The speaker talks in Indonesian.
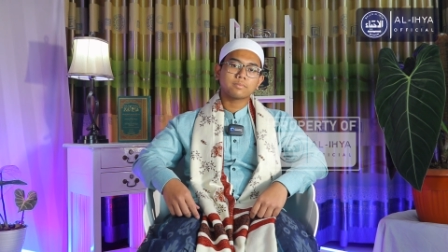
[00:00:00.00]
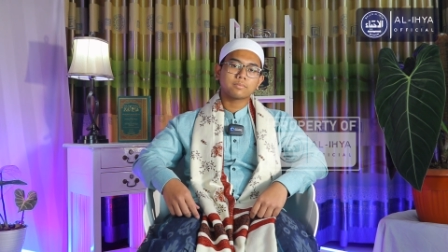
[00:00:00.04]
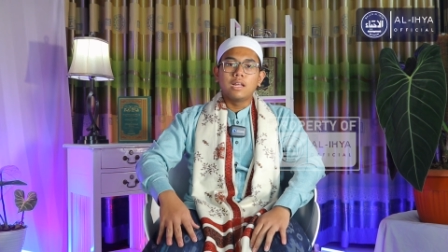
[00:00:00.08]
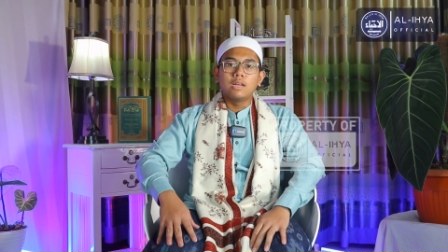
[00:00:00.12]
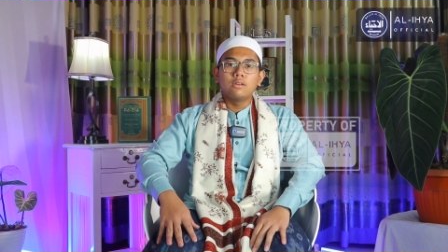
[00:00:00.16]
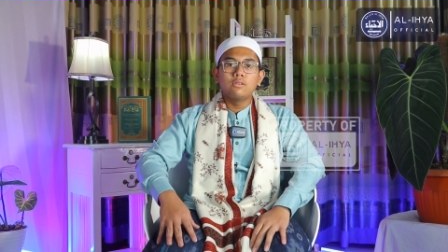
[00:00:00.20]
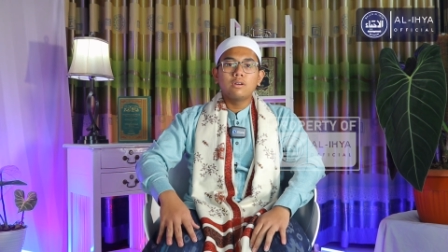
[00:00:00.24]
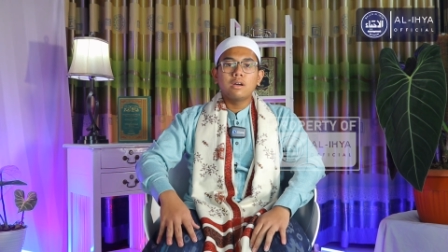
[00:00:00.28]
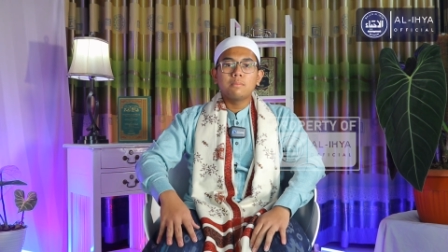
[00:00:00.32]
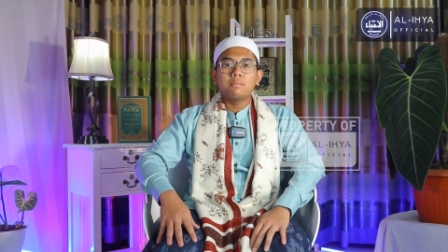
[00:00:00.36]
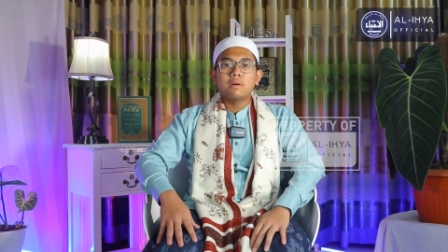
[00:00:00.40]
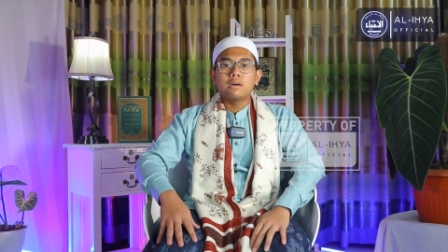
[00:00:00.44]

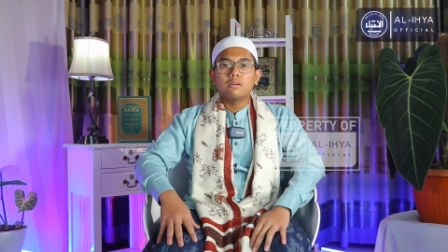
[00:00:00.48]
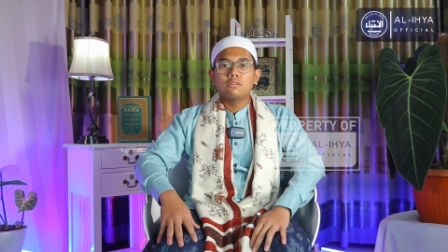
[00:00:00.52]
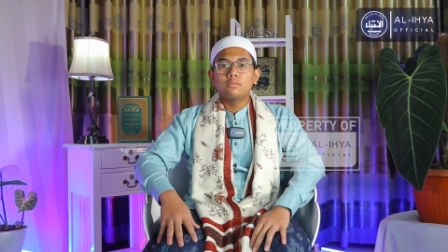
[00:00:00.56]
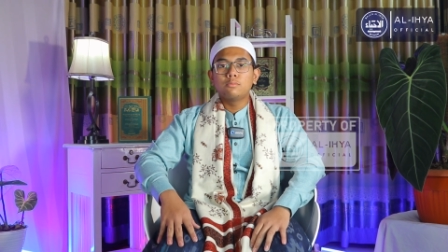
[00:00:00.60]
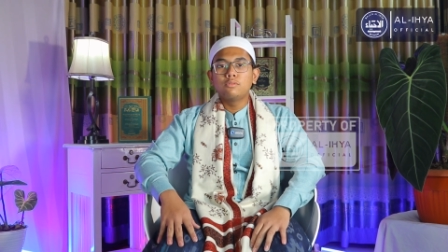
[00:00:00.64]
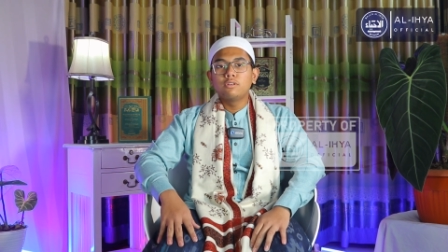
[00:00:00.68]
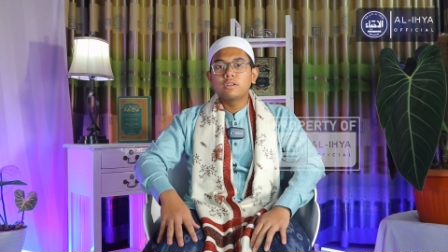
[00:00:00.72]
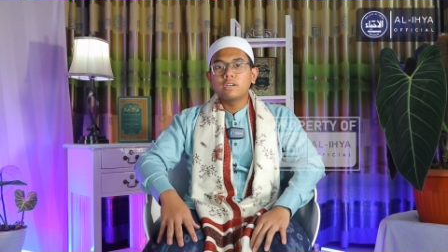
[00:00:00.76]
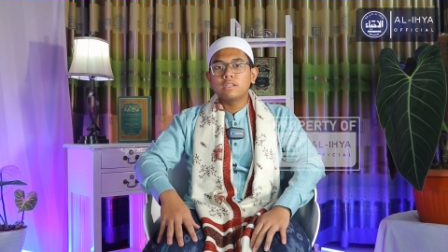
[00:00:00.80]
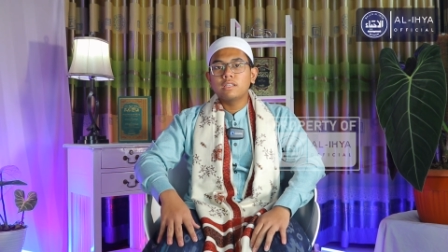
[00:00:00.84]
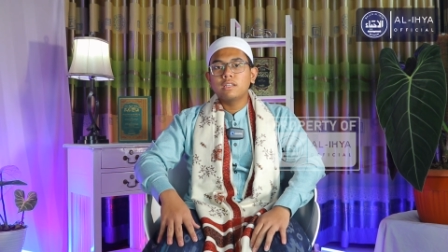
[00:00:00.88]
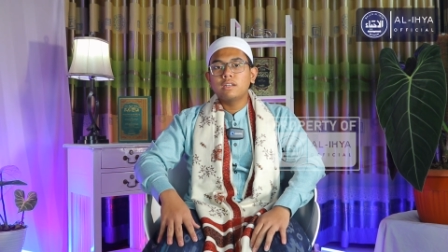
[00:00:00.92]
Lalu apa
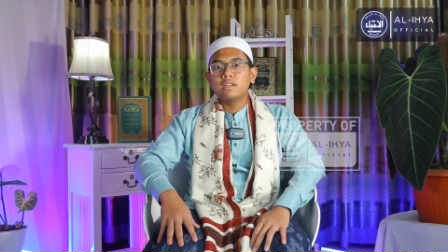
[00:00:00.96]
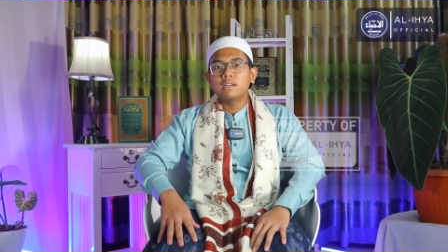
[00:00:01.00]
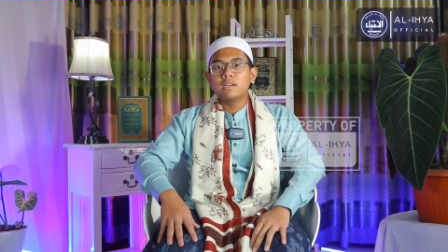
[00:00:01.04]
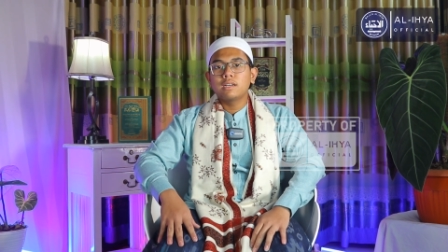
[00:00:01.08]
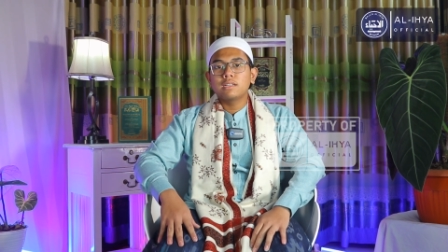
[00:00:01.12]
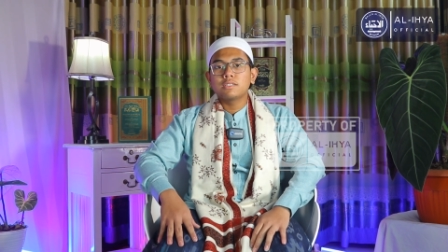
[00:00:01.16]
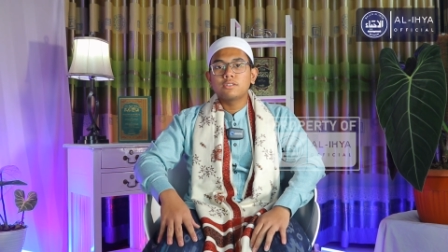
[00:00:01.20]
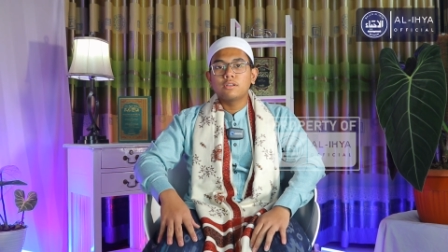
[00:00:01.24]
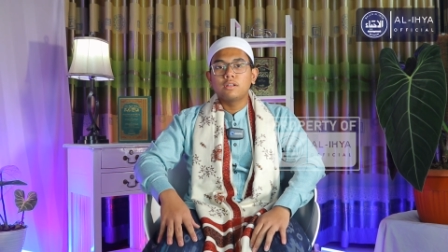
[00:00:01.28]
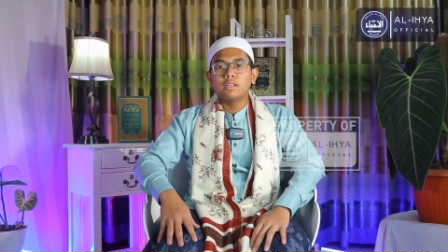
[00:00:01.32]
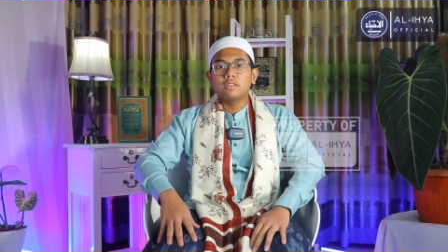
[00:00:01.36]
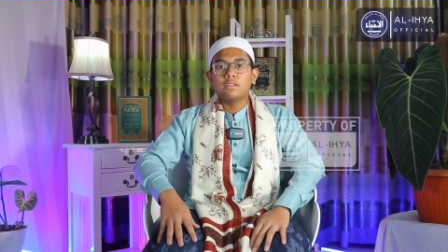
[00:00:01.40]
hubungannya
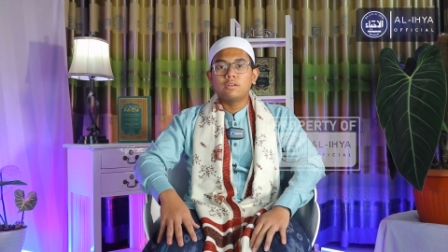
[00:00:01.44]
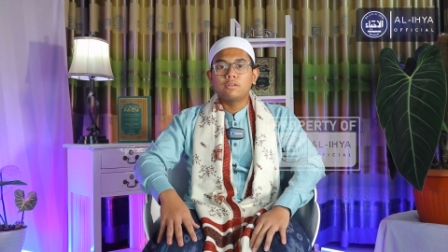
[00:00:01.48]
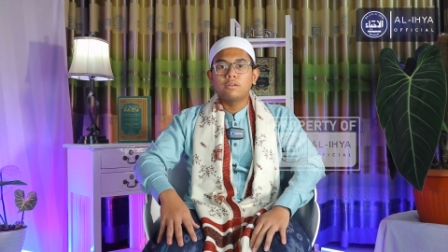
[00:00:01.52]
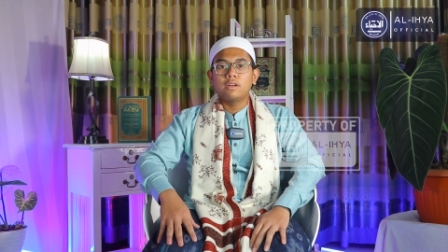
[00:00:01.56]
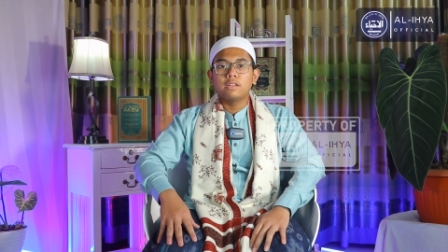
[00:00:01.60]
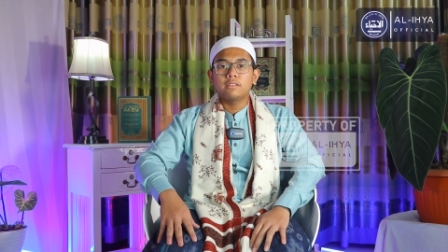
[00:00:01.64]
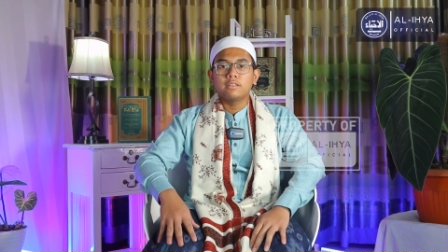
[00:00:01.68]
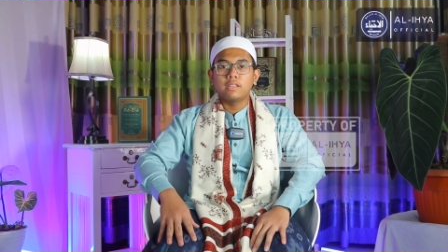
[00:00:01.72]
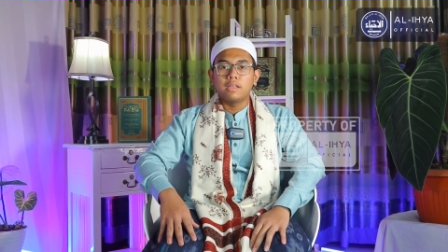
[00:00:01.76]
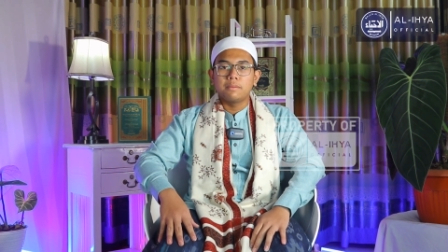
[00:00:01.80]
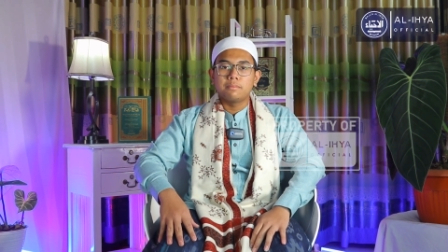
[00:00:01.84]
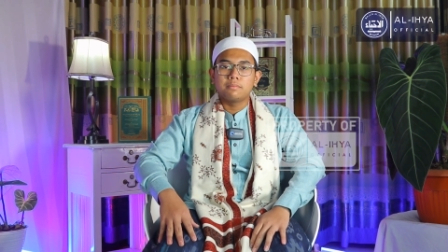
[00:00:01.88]
dengan sholat
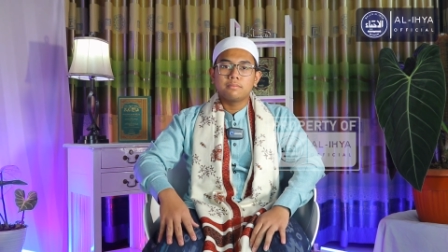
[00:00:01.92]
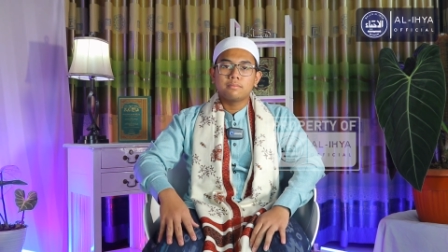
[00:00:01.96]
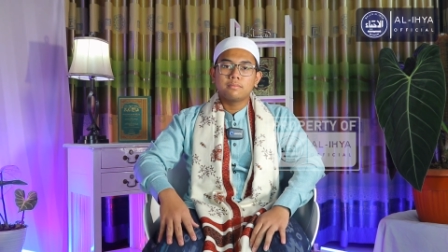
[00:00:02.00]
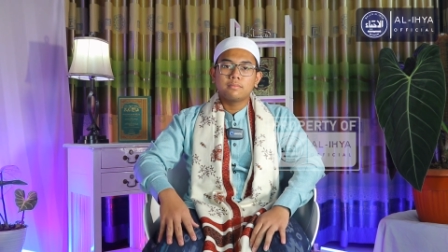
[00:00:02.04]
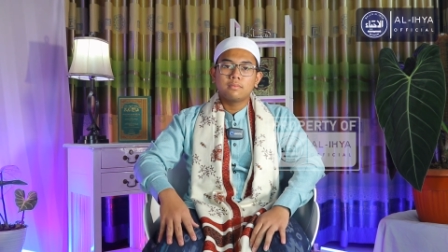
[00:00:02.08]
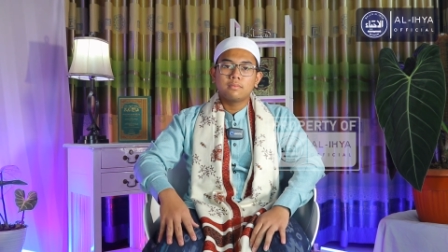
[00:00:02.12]
rawatib?